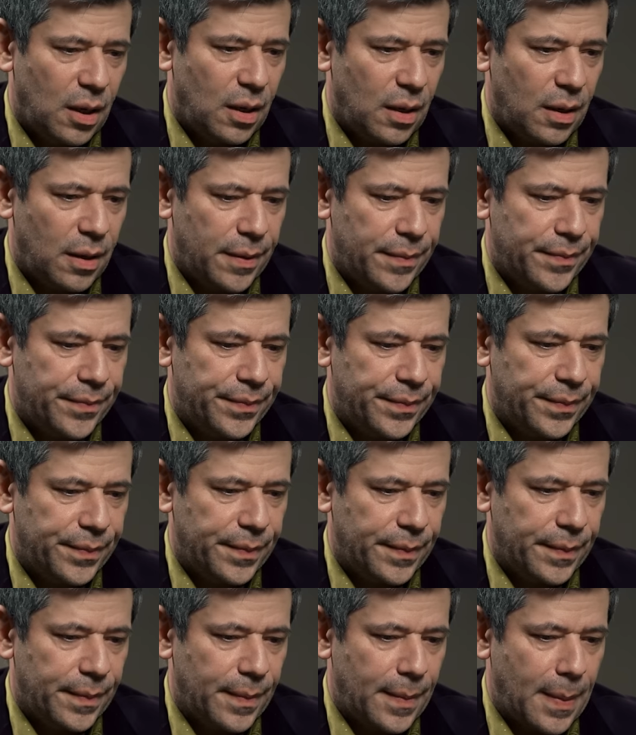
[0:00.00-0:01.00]

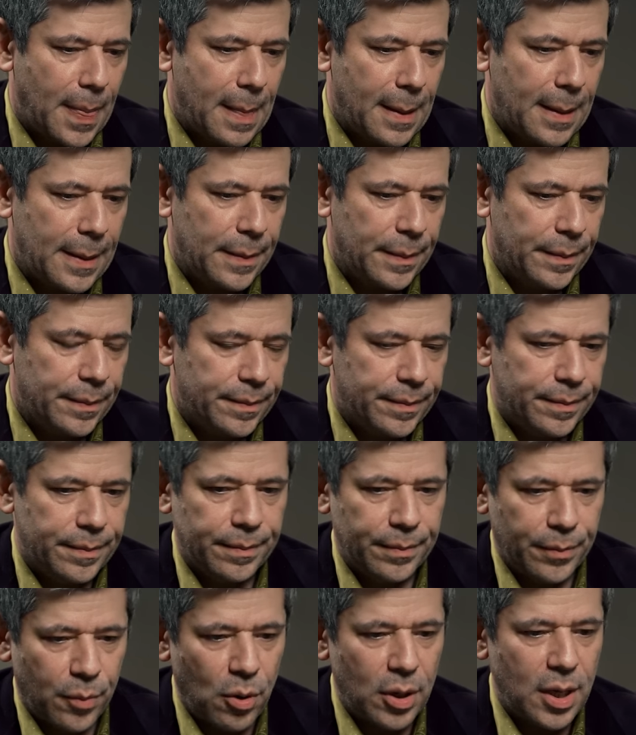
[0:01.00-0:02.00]
эм, эм,
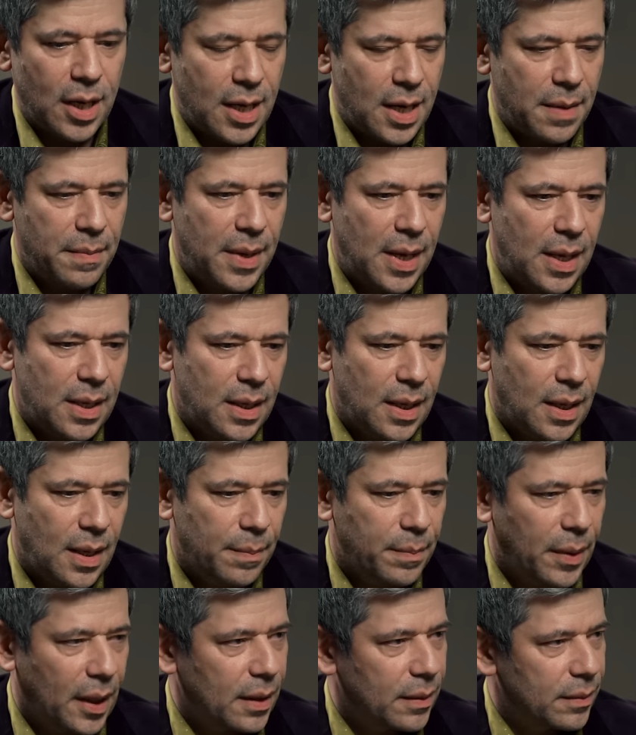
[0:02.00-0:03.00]
более или менее
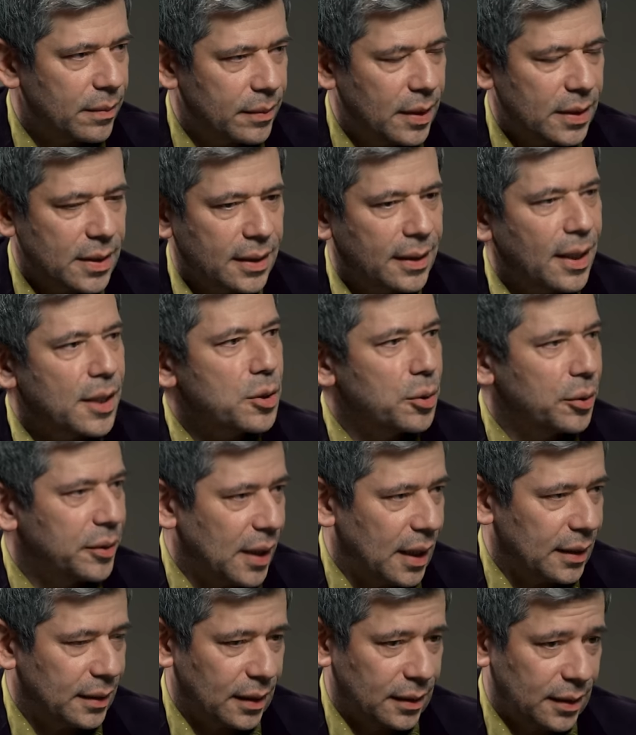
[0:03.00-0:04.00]
э, так сказать,
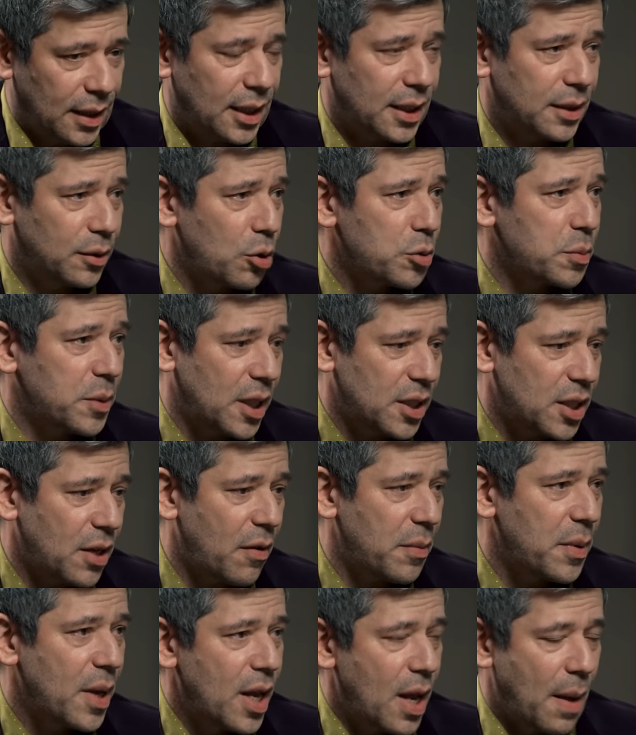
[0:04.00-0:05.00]
результатах. Да? Дружба должна
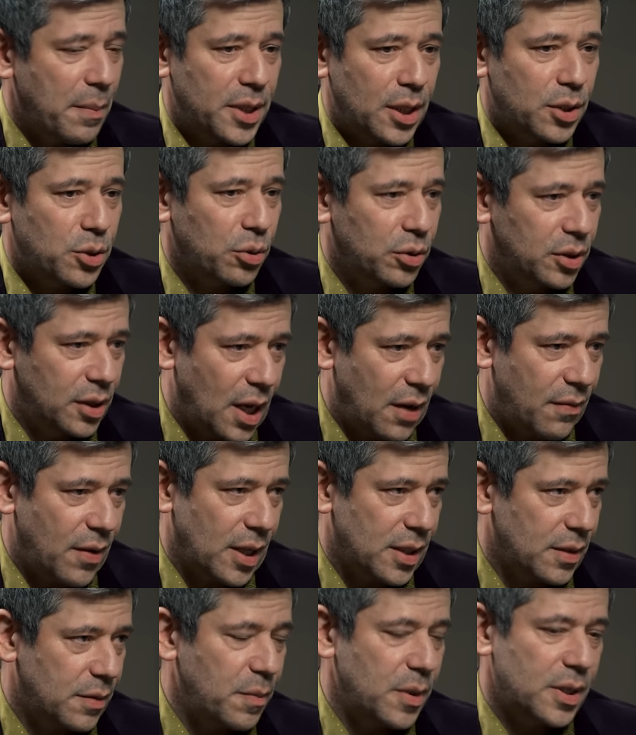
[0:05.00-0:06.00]
вам что-то
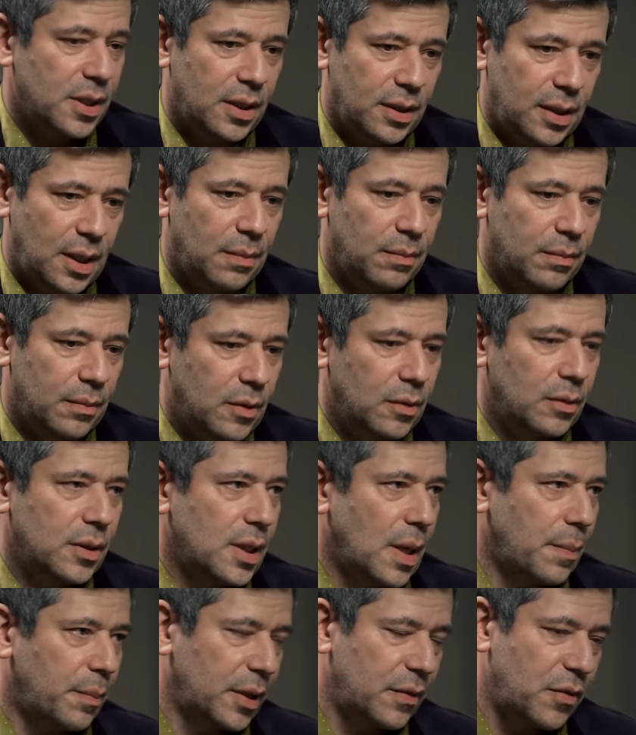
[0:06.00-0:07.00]
давать. В смысле там, ну, не
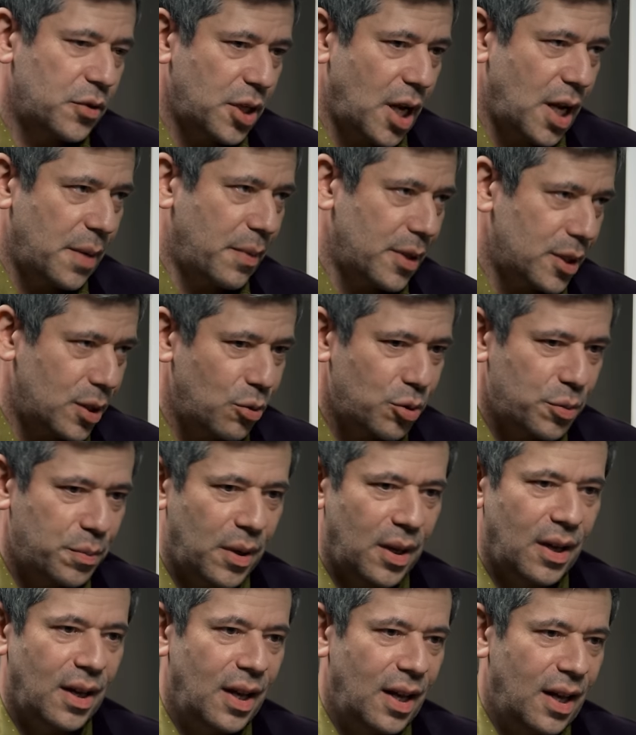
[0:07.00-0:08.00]
знаю, продвижение по
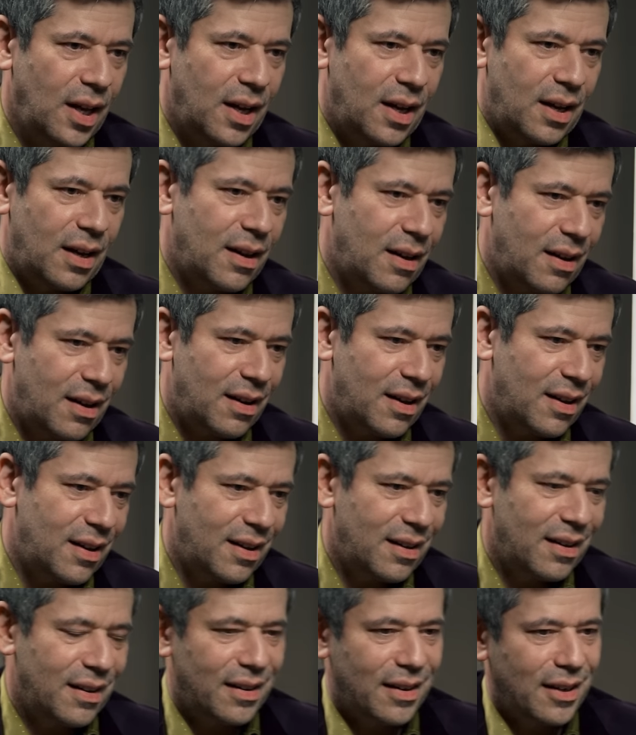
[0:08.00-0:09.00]
службе,
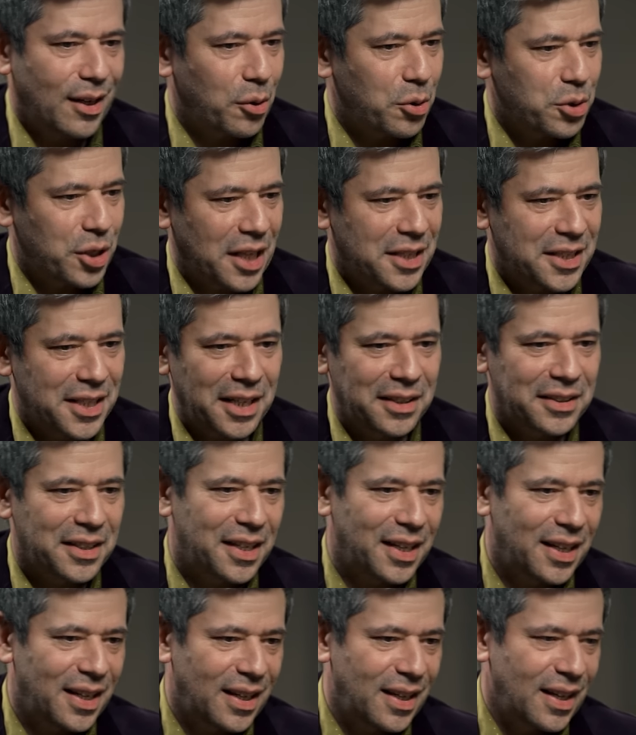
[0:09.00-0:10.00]
э, хорошие
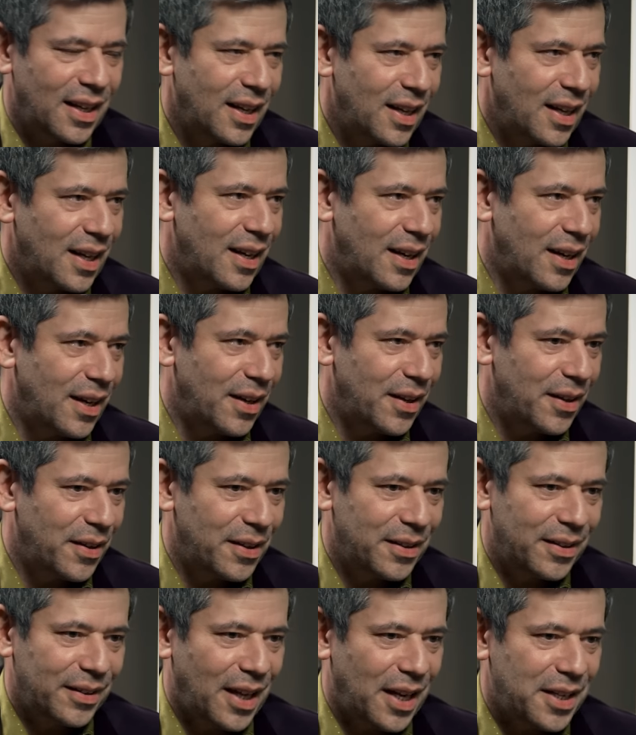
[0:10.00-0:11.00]
оценки,
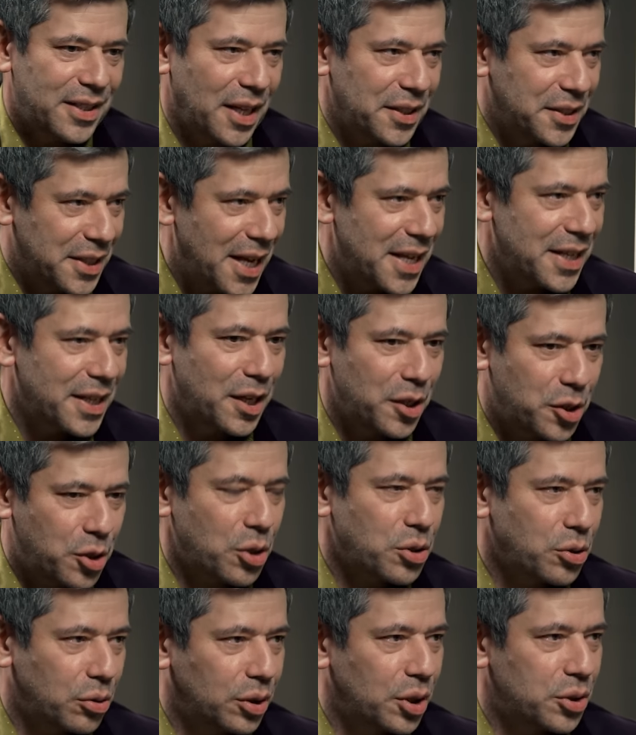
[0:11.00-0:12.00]
э, я не знаю, деньги,
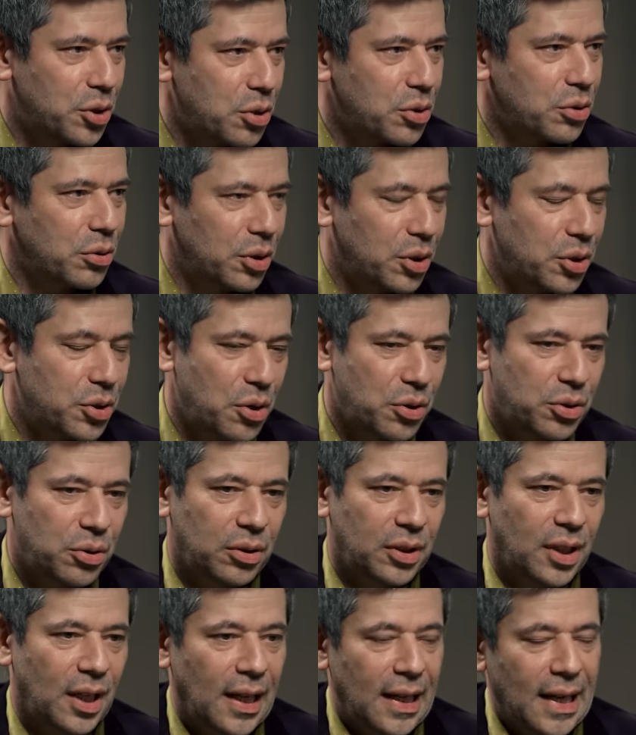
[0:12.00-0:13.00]
еще что-то, еще что-то, еще
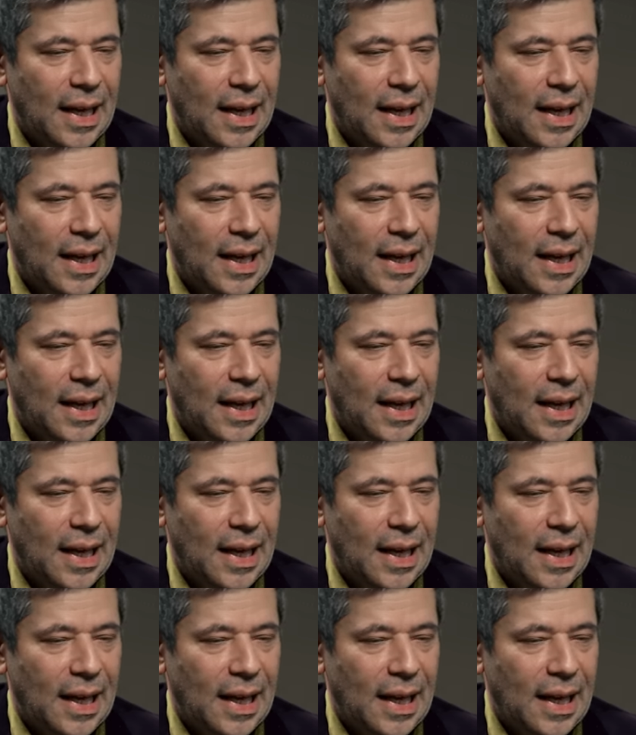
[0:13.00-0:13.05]
что-то.